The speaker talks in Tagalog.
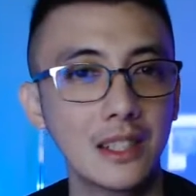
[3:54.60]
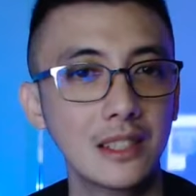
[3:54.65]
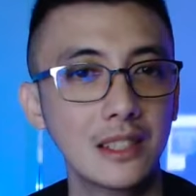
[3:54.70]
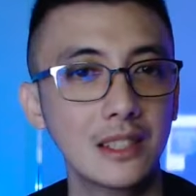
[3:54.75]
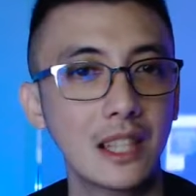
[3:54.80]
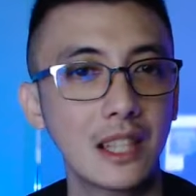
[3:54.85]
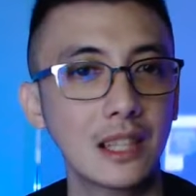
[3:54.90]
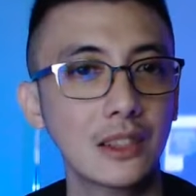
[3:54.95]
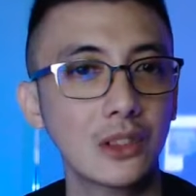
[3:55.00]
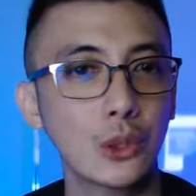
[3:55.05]

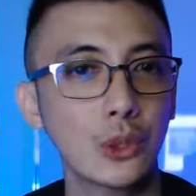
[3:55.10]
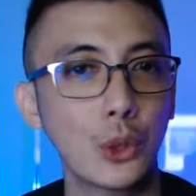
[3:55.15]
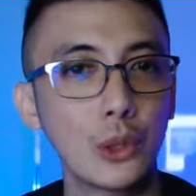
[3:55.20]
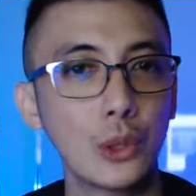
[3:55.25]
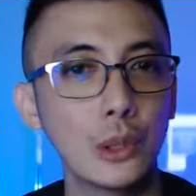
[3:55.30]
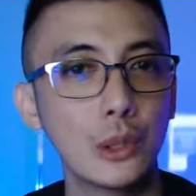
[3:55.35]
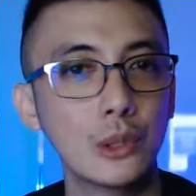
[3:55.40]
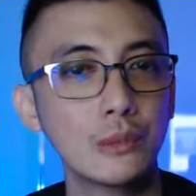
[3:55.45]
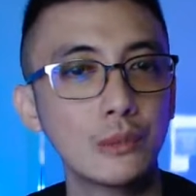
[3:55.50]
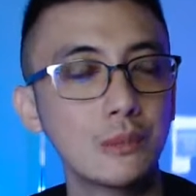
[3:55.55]
yung
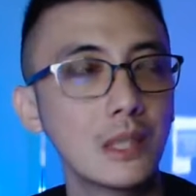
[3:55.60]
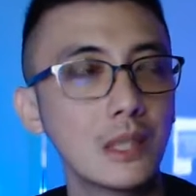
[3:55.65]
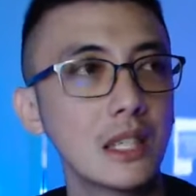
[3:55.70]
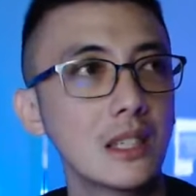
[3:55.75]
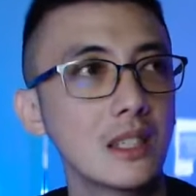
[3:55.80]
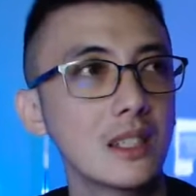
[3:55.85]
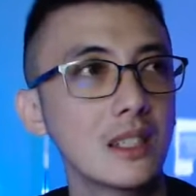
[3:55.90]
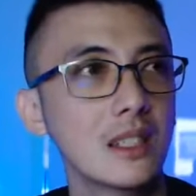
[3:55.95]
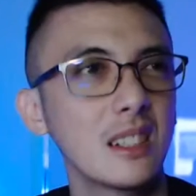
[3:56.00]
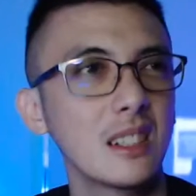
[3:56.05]

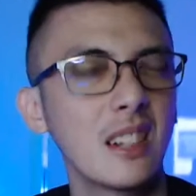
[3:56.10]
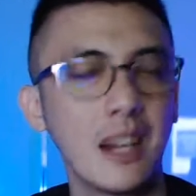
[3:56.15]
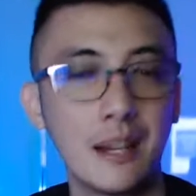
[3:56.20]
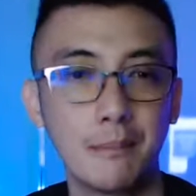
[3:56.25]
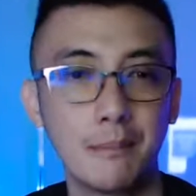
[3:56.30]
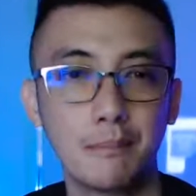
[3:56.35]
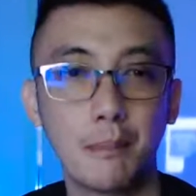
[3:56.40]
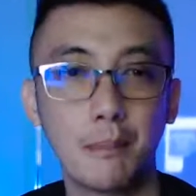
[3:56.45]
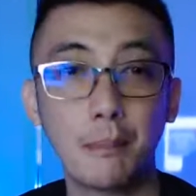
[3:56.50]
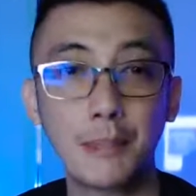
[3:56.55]
kailan
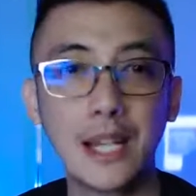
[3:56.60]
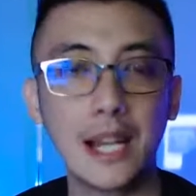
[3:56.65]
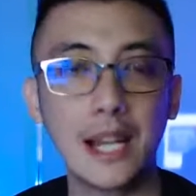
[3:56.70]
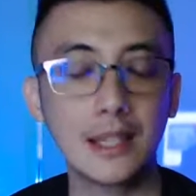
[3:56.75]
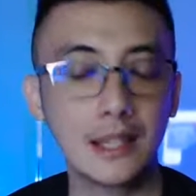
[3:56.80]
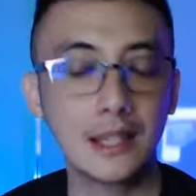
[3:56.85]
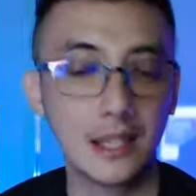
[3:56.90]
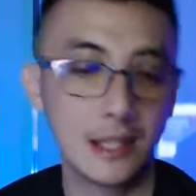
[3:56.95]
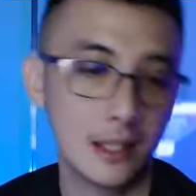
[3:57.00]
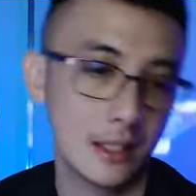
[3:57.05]
kaya ito
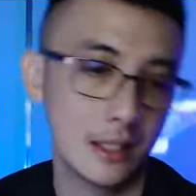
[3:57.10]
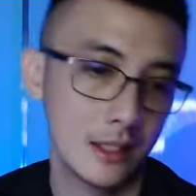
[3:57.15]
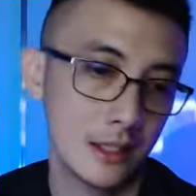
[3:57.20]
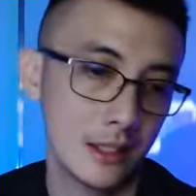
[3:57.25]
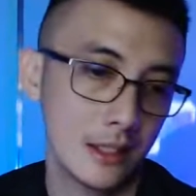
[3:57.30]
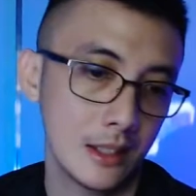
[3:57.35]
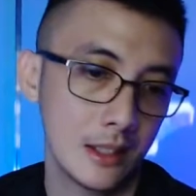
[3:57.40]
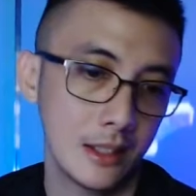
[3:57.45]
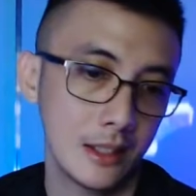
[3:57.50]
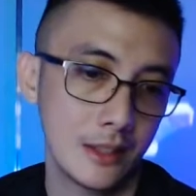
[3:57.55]

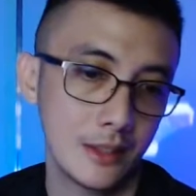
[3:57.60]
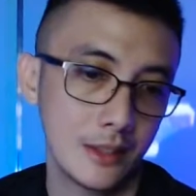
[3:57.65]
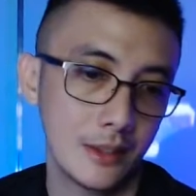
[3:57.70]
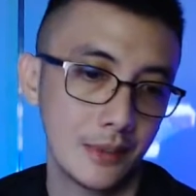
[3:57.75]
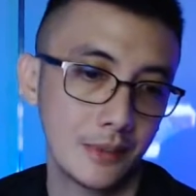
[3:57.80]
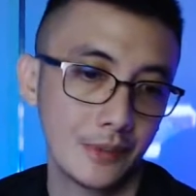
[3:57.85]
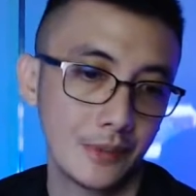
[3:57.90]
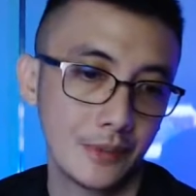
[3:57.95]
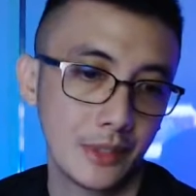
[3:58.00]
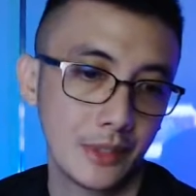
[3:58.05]
matatapos? Kailan kaya
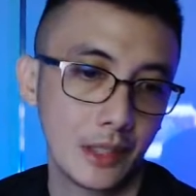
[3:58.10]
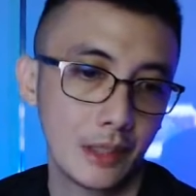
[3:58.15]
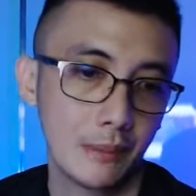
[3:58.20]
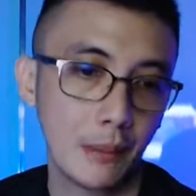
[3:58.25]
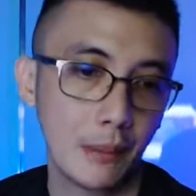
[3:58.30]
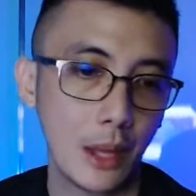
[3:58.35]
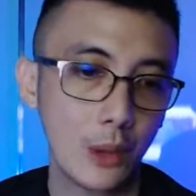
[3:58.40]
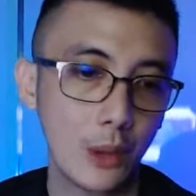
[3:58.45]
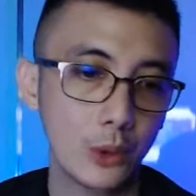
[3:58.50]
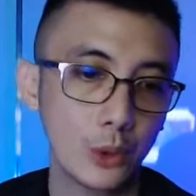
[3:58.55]
ako
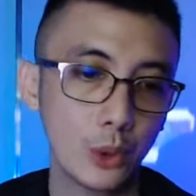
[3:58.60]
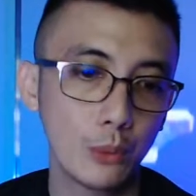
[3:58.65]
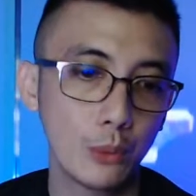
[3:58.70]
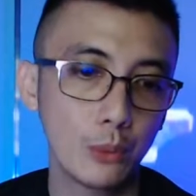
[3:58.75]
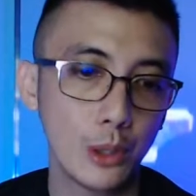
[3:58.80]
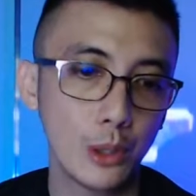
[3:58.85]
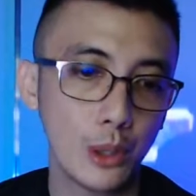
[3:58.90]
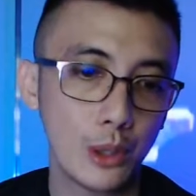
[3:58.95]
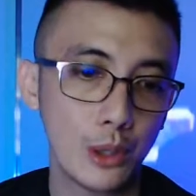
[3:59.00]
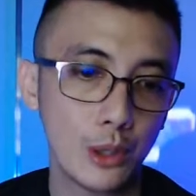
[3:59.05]
makakabalik? Kailan,
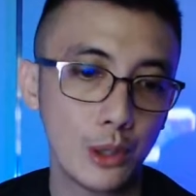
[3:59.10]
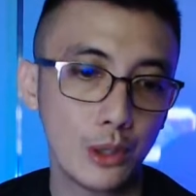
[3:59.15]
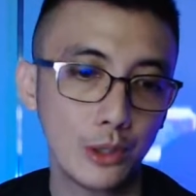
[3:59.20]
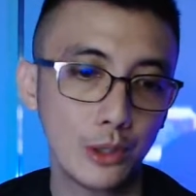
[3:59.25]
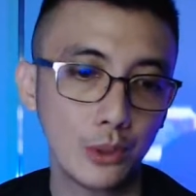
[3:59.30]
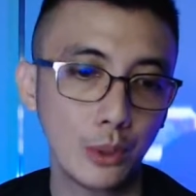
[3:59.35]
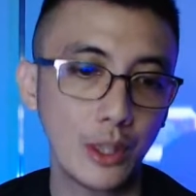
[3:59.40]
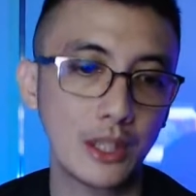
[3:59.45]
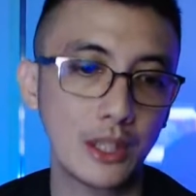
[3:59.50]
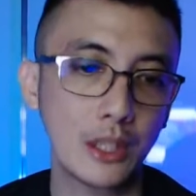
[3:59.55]

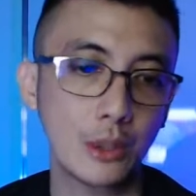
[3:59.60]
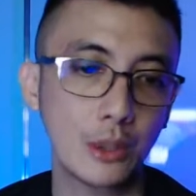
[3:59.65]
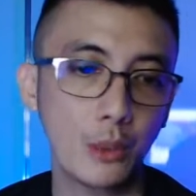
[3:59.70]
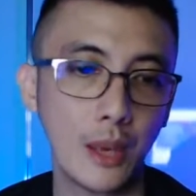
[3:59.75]
kailan kaya ako